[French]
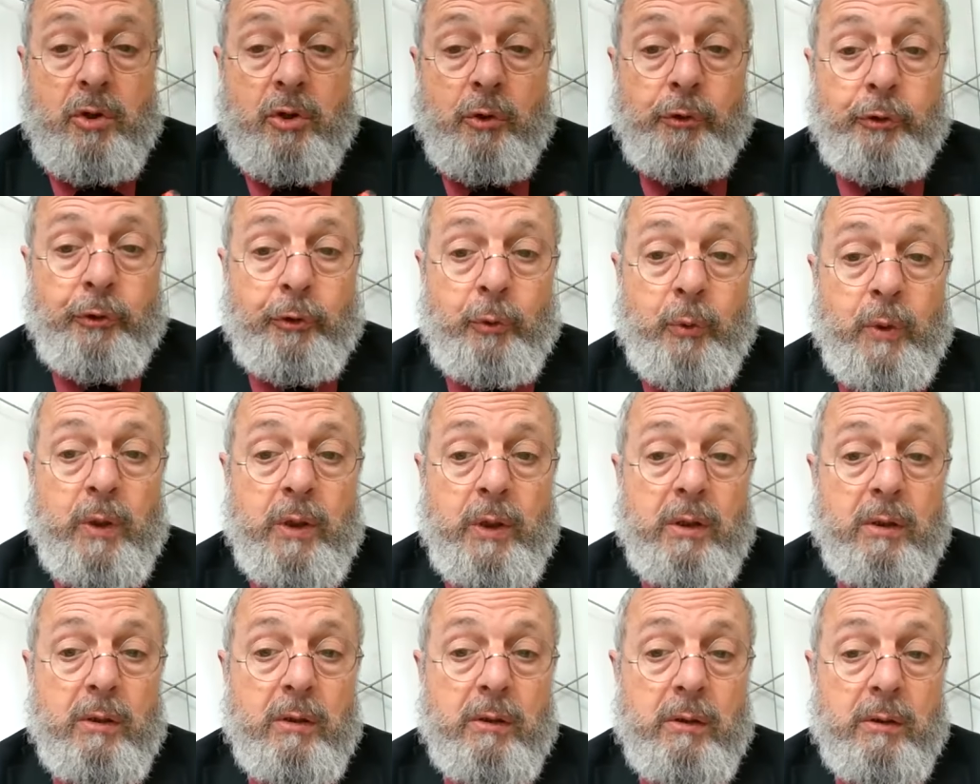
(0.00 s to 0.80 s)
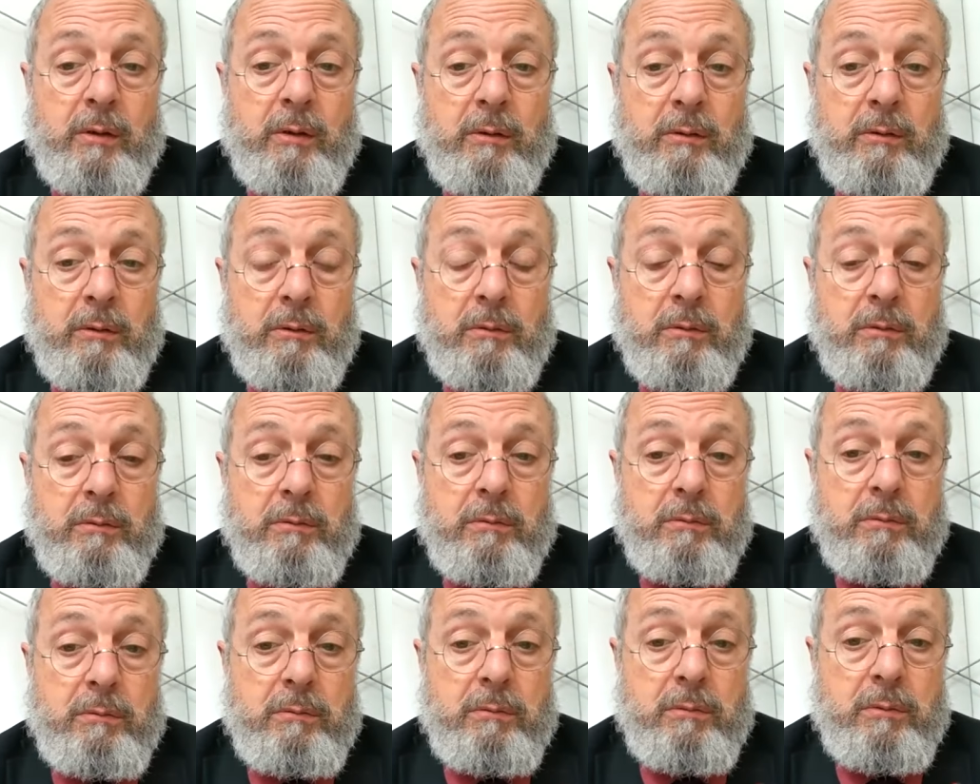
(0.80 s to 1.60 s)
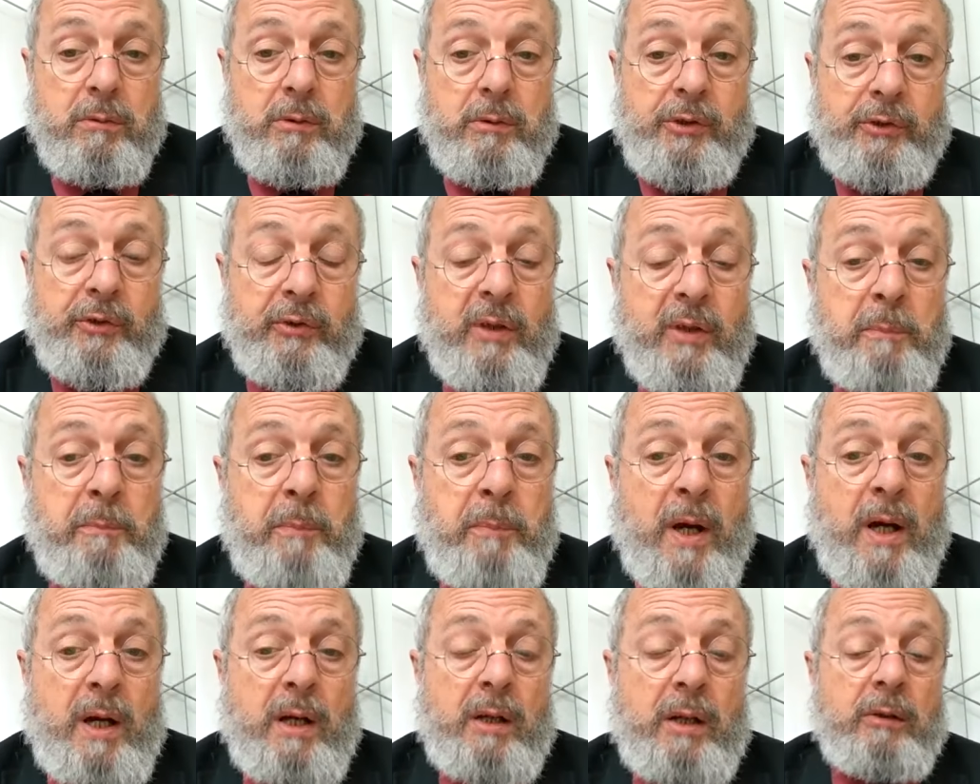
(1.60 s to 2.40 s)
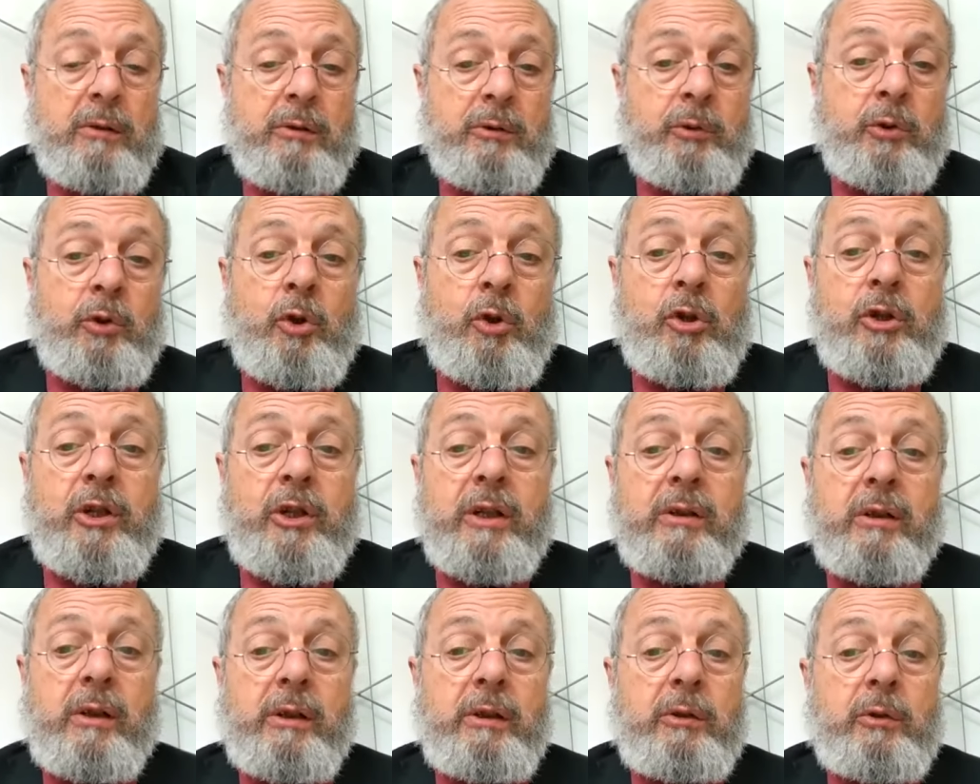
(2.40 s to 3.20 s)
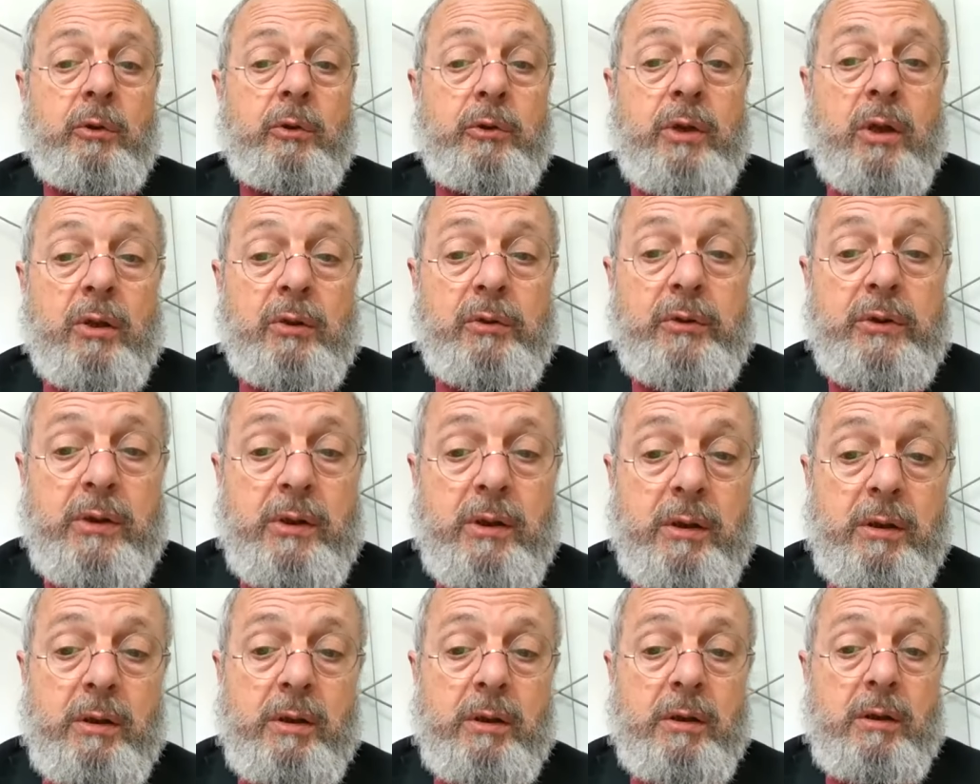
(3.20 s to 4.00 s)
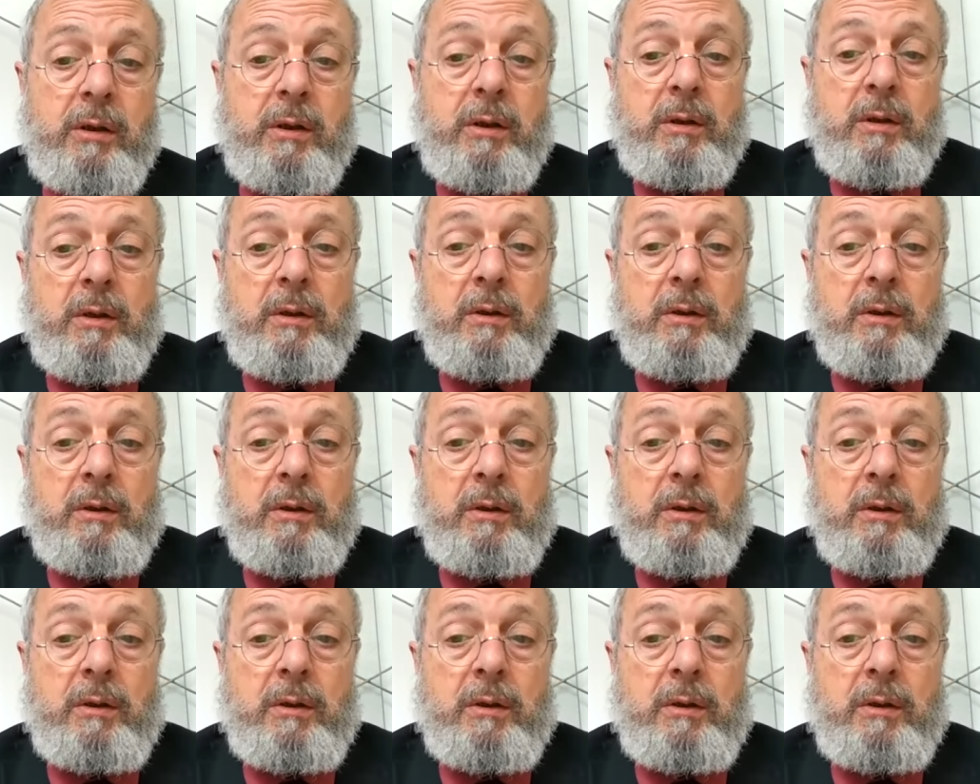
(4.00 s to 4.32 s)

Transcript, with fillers: Je suis, euh, et ce n'est pas une coquetterie de dandy,